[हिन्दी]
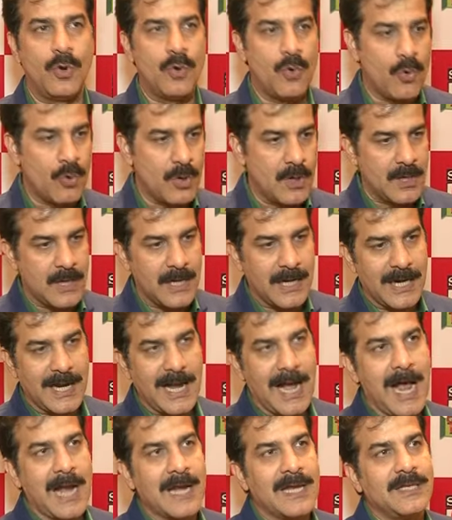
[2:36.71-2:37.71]
लोग
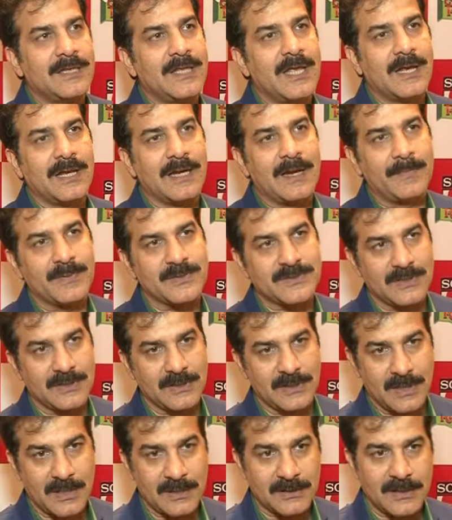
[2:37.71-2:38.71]
कहानी देखना
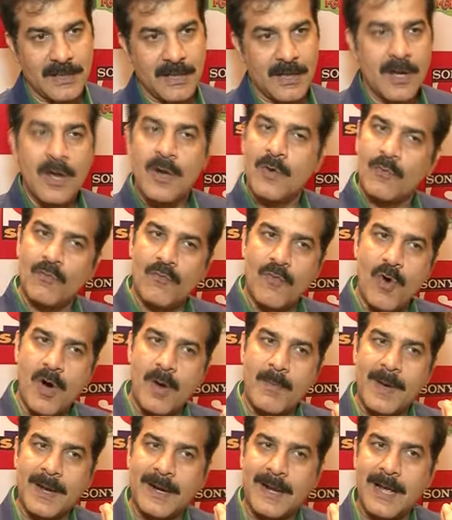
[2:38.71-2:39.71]
पसंद करते हैं वो
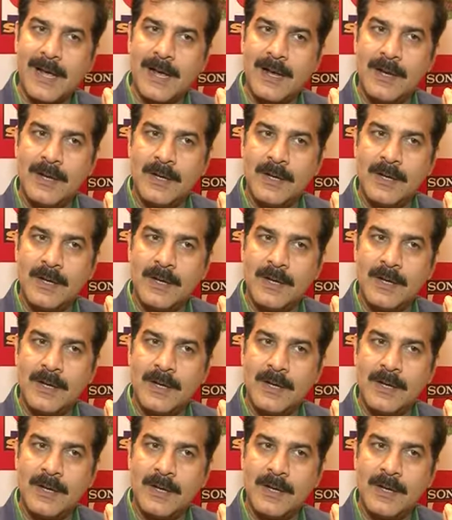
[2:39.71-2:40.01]
हमारा